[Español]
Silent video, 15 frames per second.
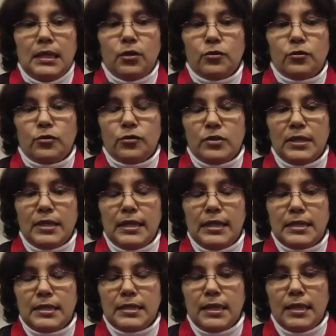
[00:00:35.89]
Nosotros en el
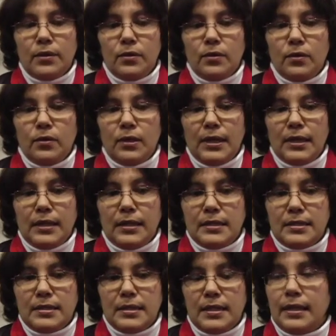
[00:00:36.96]
Estado,
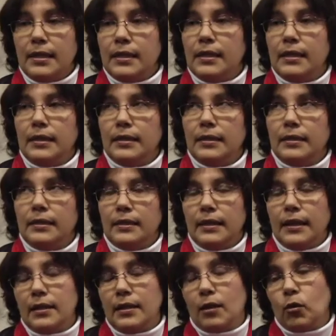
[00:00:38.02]
hasta el
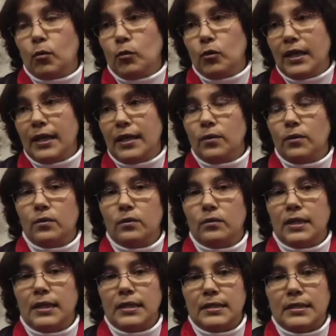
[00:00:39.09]
del acumulado
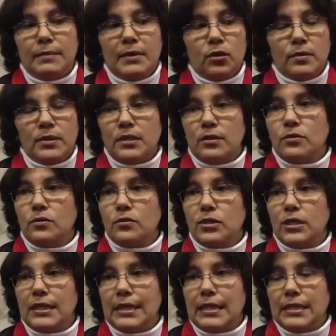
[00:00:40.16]
desde
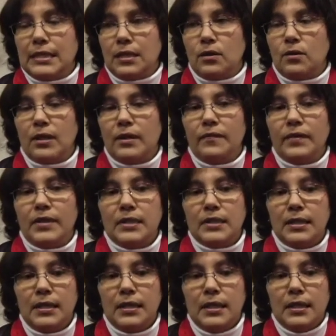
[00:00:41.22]
1985 a la
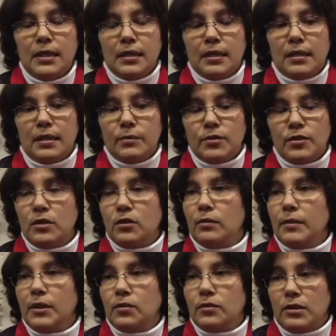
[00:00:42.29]
fecha, tenemos
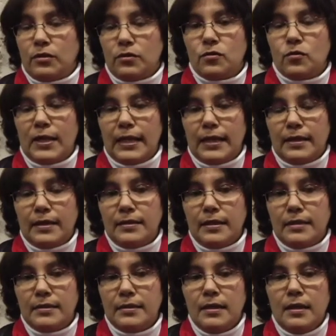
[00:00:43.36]

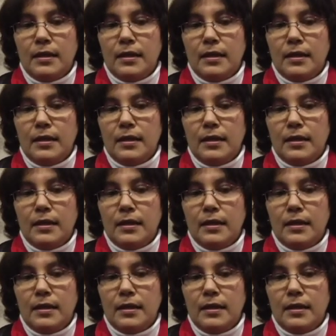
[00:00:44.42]
5.246